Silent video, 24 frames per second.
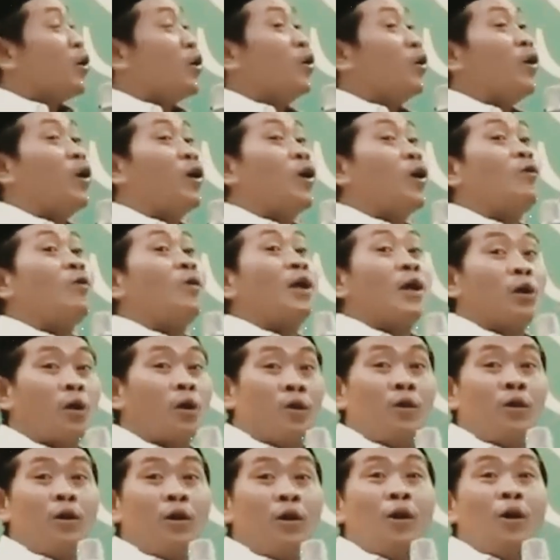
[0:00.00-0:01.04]
kok weruh
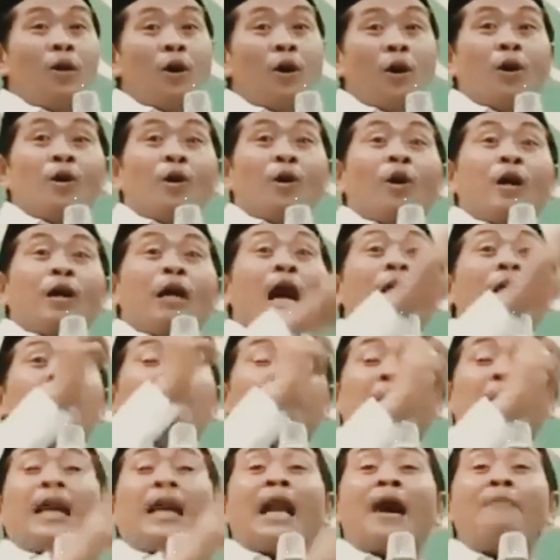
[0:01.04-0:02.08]
ana gambar
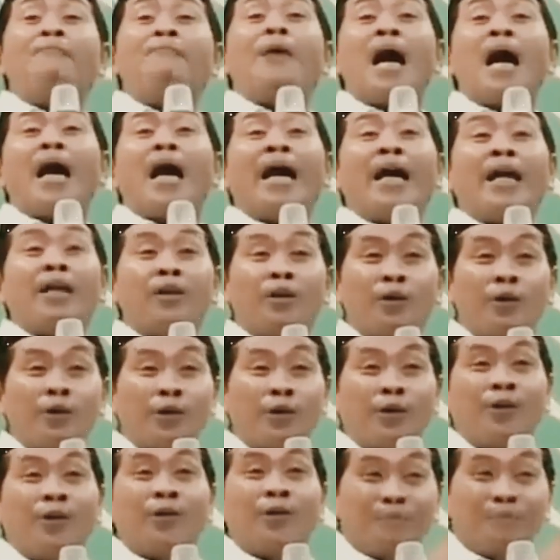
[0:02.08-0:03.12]
lambang NU NO.
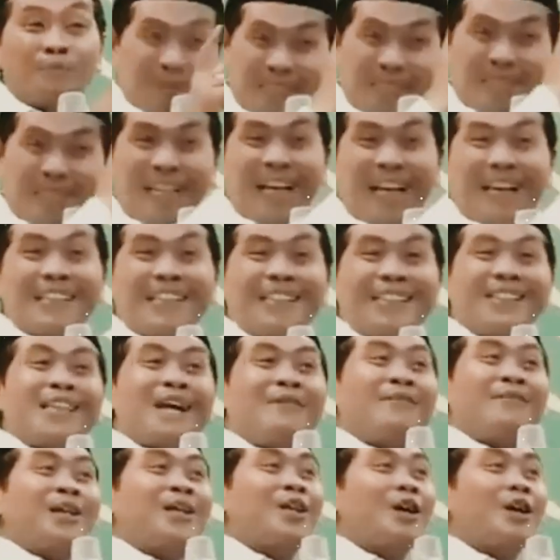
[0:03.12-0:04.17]
mesti ati
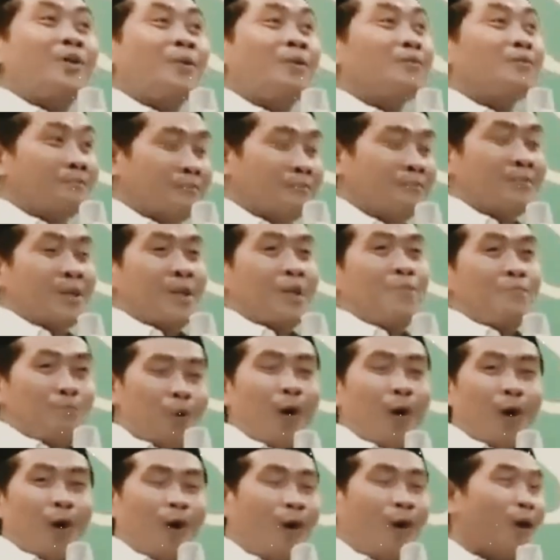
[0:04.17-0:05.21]
sampean ngomong hm,
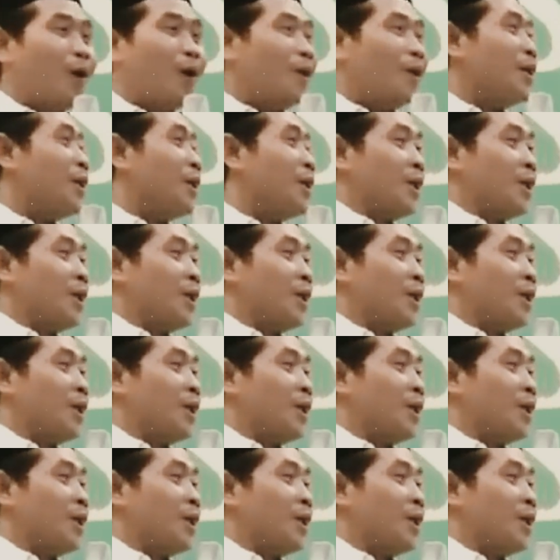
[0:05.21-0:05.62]
bolo iki